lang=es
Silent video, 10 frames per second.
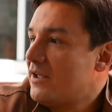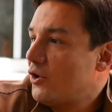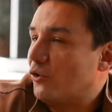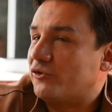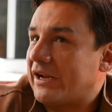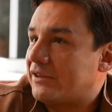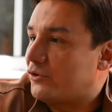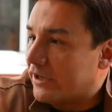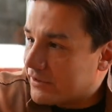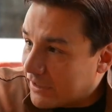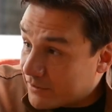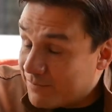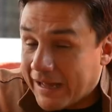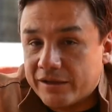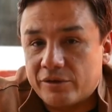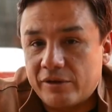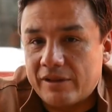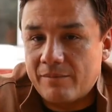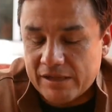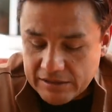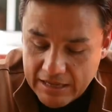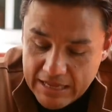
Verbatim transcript: contar historias del espacio y demás.